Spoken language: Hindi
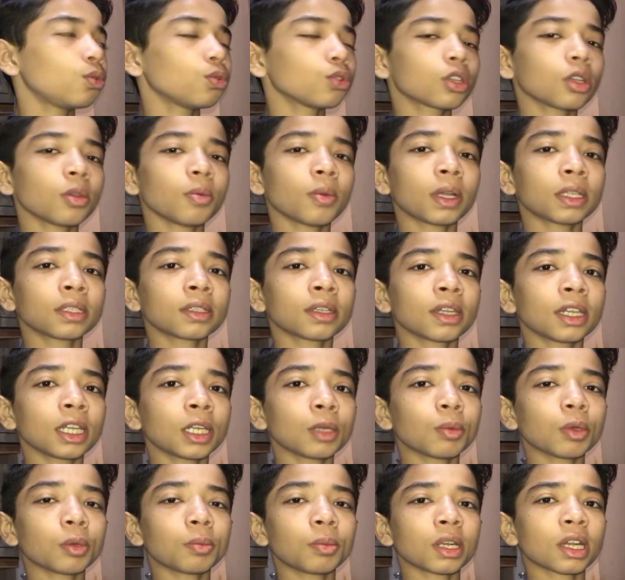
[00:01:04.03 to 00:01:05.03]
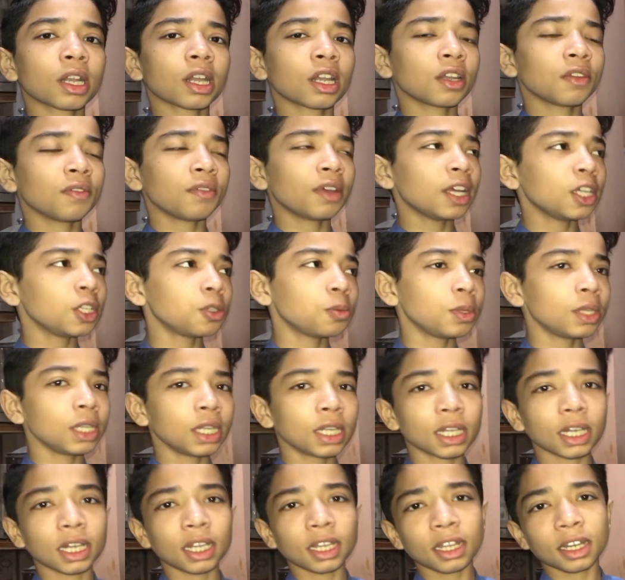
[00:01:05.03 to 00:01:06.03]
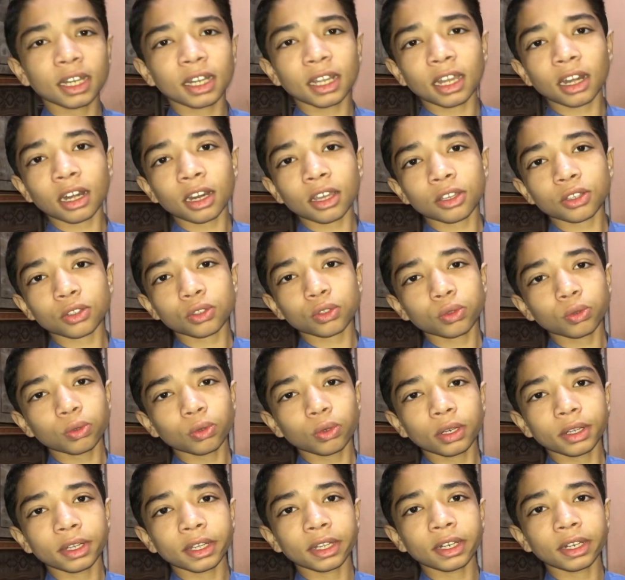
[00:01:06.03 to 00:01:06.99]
उसके बाद करेंगे पेपर का रिवाइज फिर निकलेंगे डायरेक्ट स्कूल के